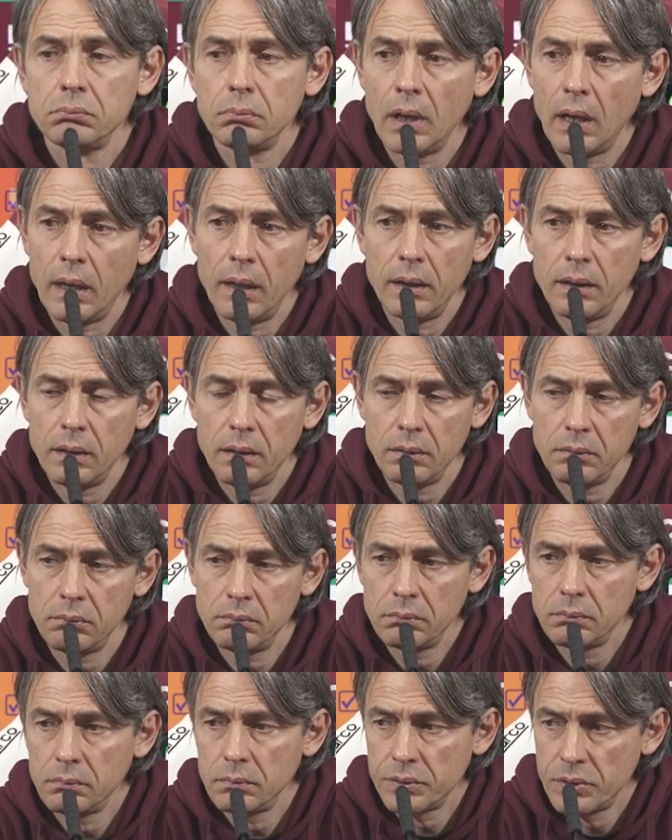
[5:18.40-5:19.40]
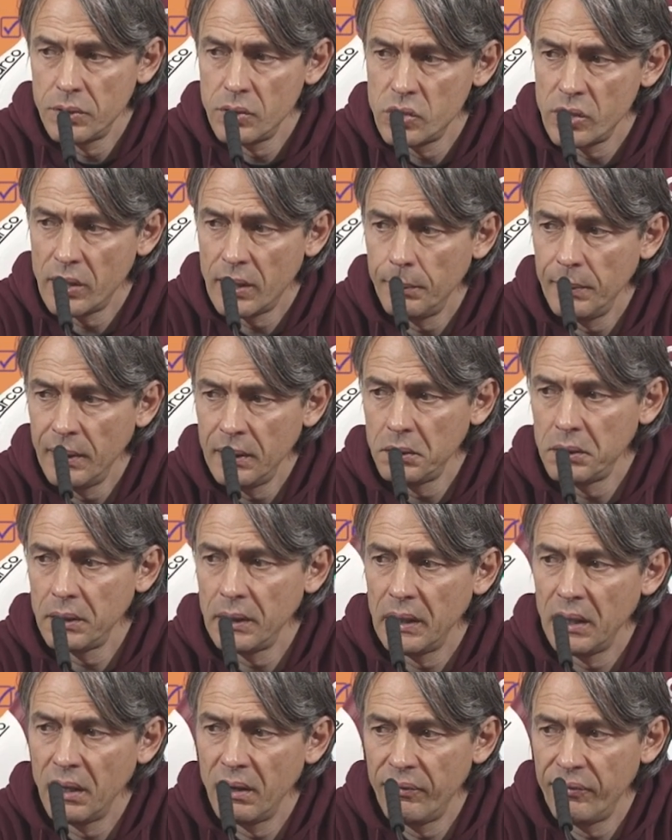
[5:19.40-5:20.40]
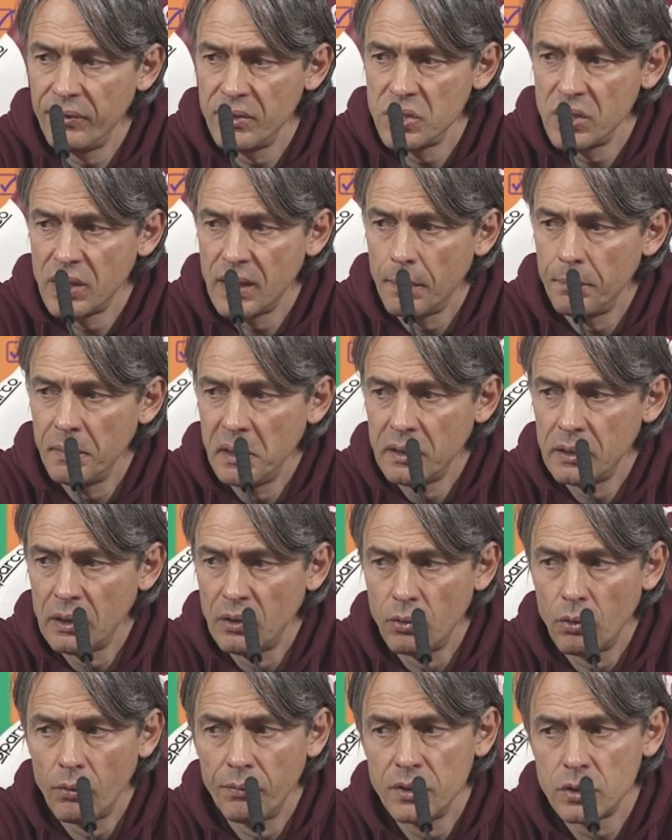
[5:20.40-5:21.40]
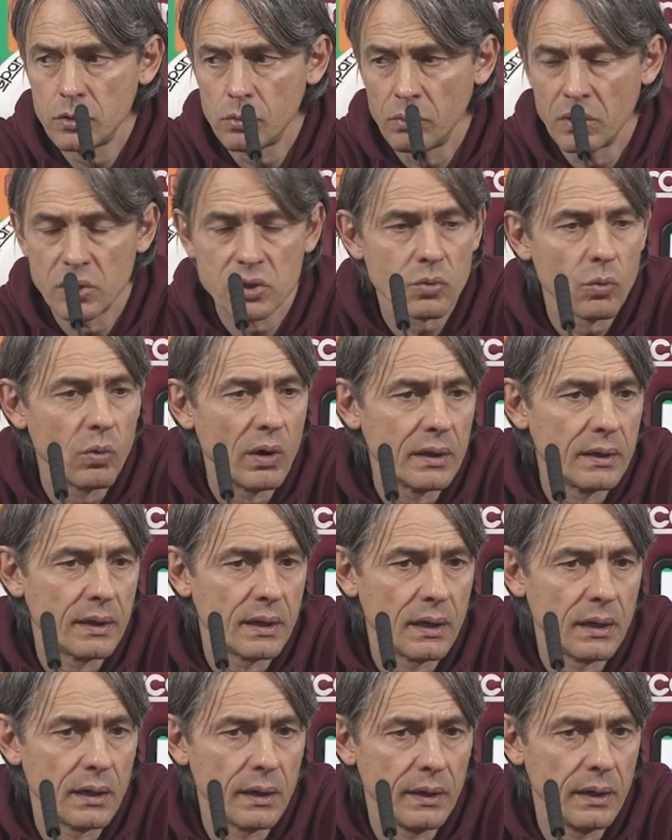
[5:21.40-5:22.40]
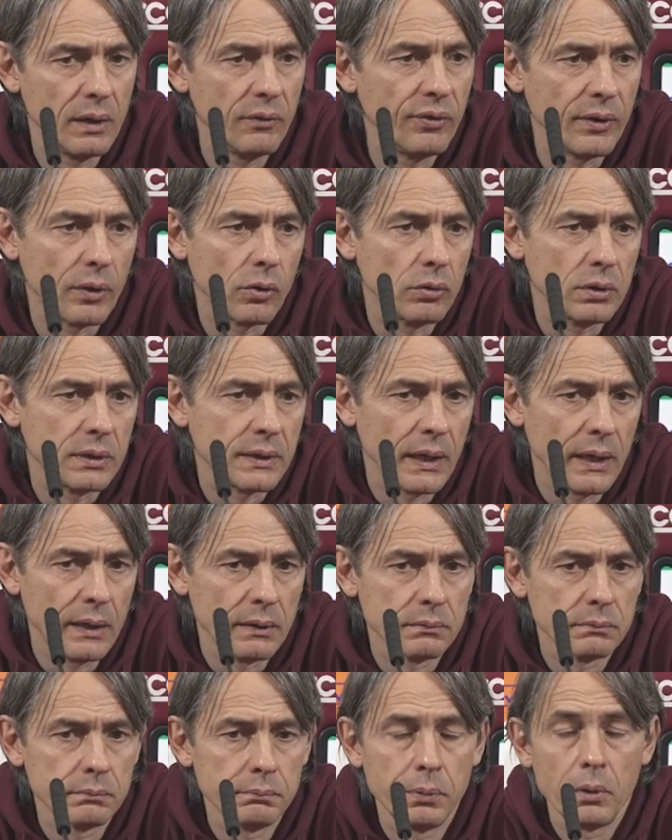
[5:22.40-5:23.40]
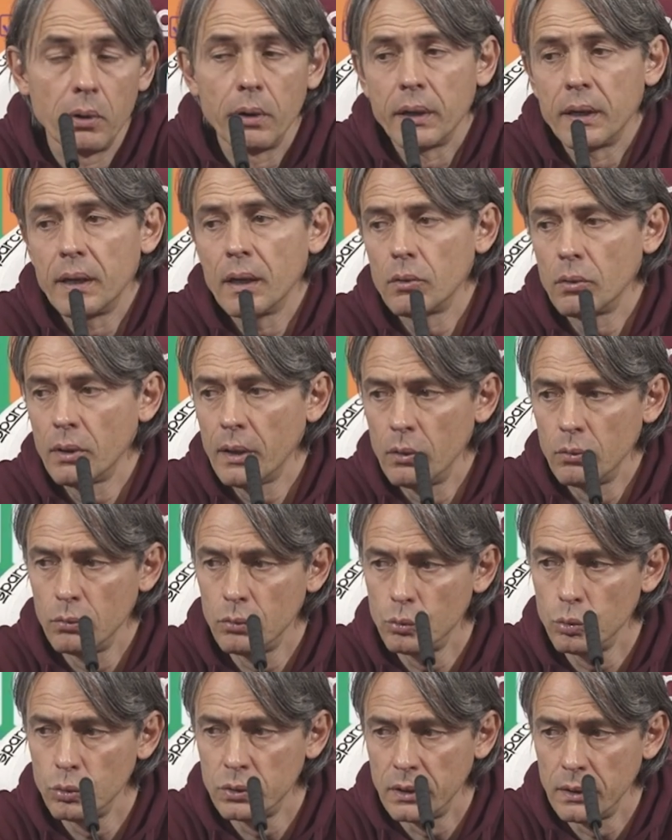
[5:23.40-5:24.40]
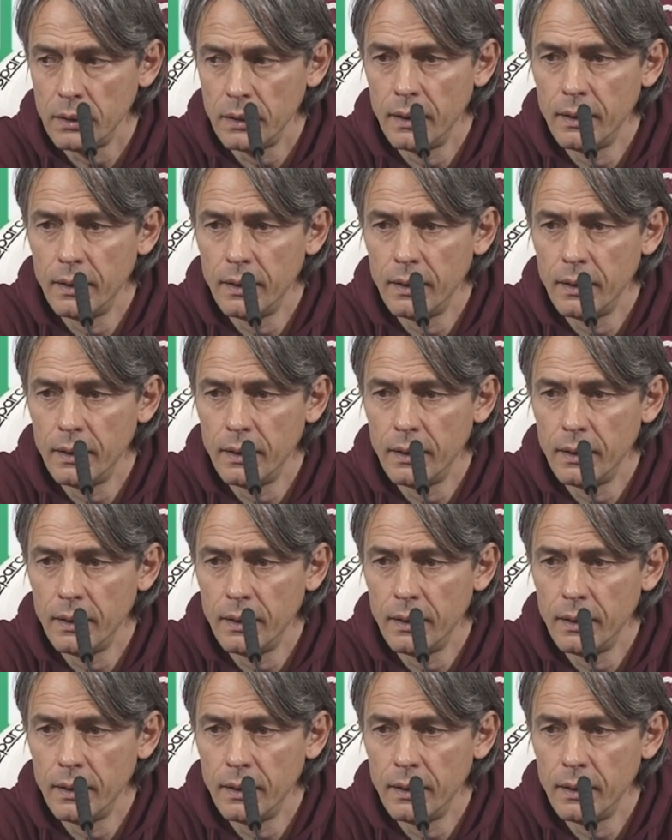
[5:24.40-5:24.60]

Ma ehm, sinceramente fisicamente non ho visto una squadra in difficoltà. Poi è chiaro che non tutte